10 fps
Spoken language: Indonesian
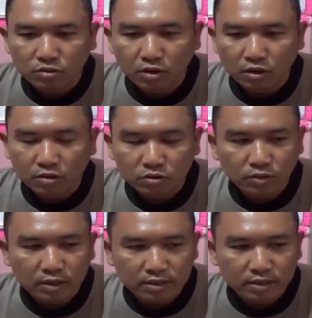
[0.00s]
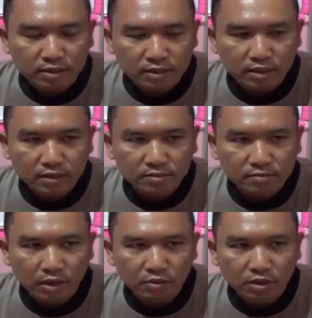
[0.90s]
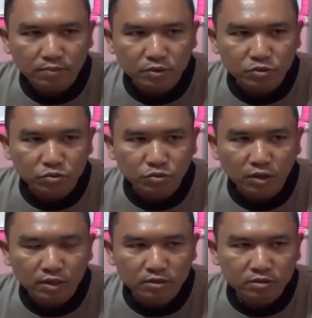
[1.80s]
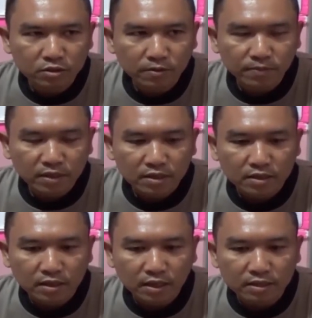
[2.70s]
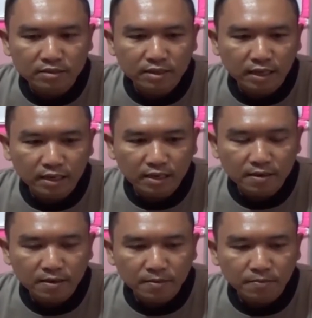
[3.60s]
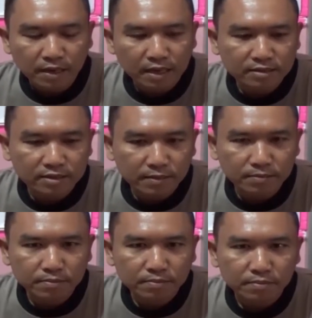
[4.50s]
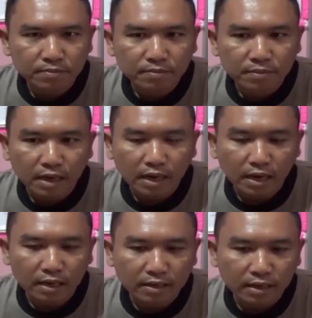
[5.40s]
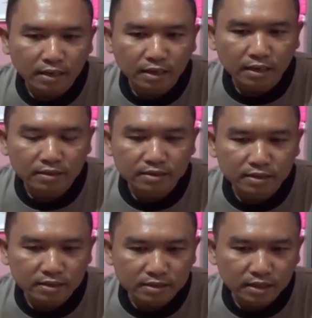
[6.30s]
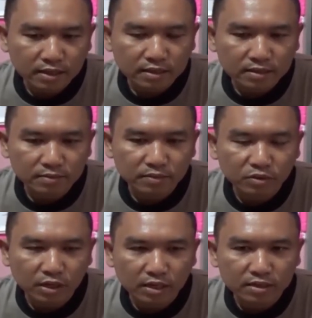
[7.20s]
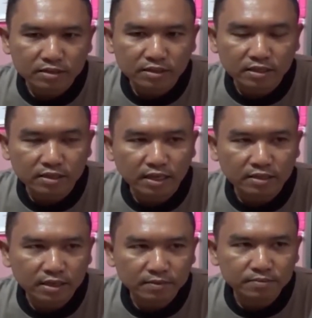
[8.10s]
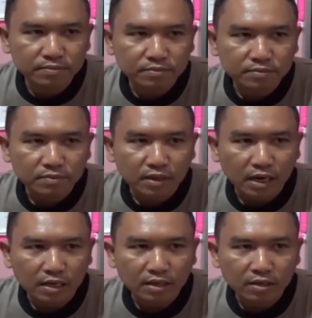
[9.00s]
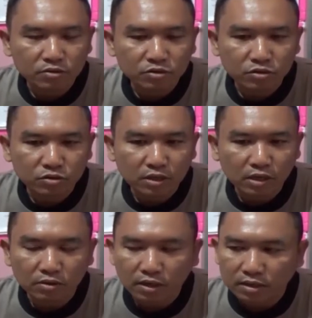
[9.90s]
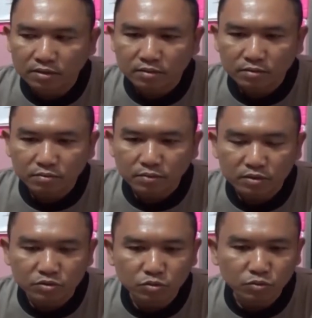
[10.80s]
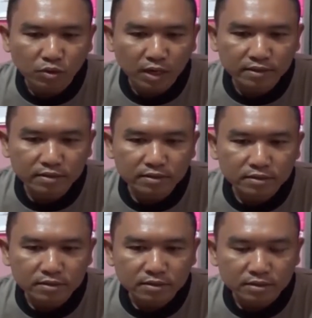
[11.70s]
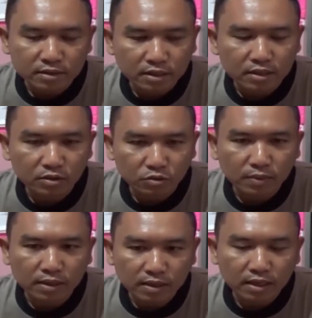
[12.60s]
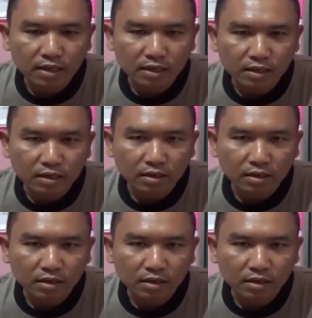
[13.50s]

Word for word: orang tua tirinya melakukan persetubuhan itu dengan cara mengancam anak tirinya menggunakan senjata tajam agar untuk dilakukan persetubuhan di rumahnya